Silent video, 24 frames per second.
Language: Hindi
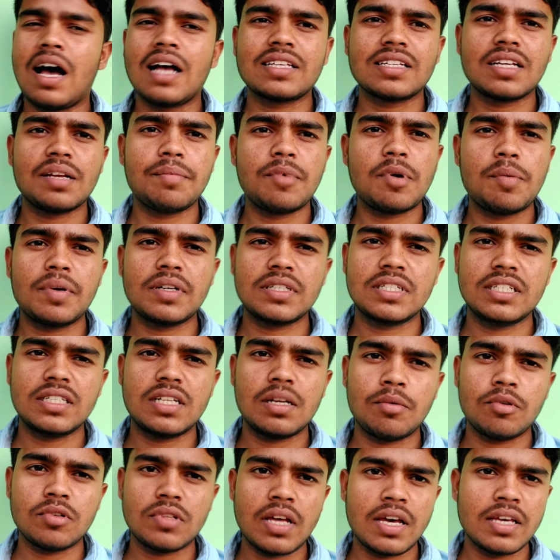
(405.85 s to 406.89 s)
आजकल बफर
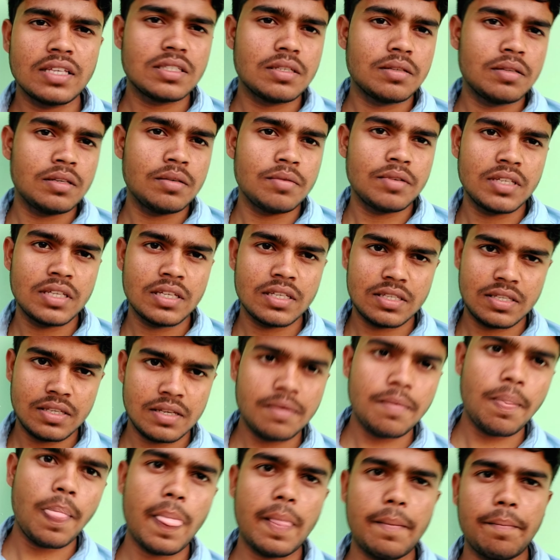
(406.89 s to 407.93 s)
सिस्टम होता है इसी वजह
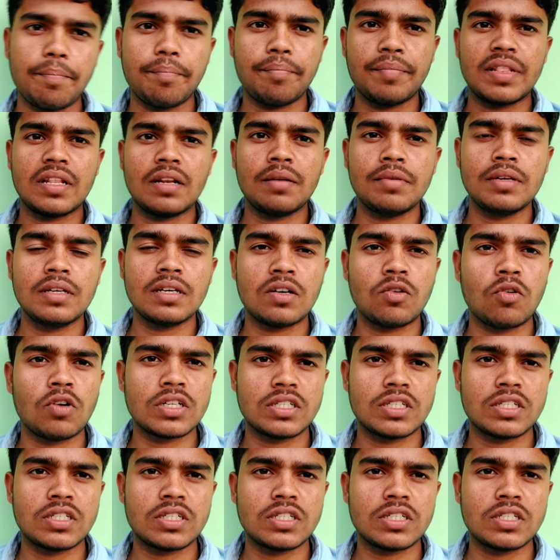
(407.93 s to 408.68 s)
से मतलब ये